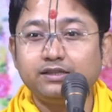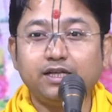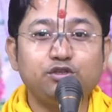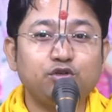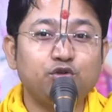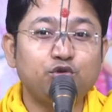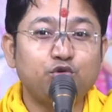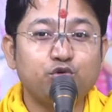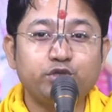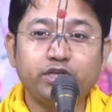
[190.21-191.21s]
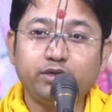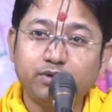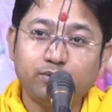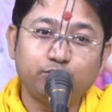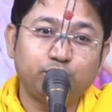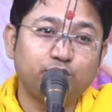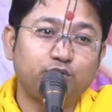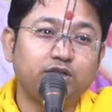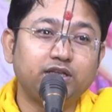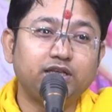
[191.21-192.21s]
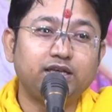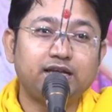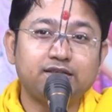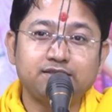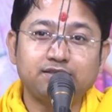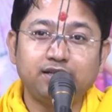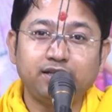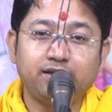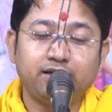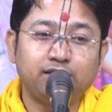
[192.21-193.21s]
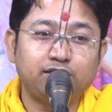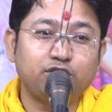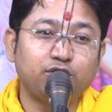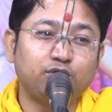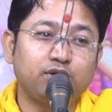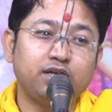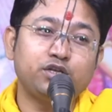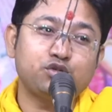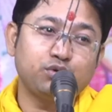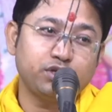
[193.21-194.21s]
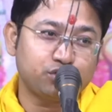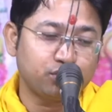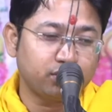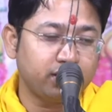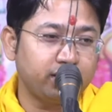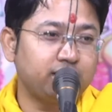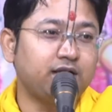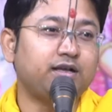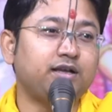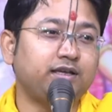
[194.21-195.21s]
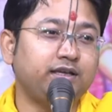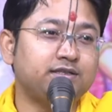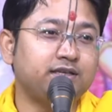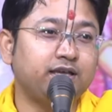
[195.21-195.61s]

তার জন্য কৌশিক ব্রাহ্মণ কোথা থেকে আসছিলেন রাত্রের অন্ধকারের শুলের সঙ্গে গিয়ে ধাক্কা খেয়েছে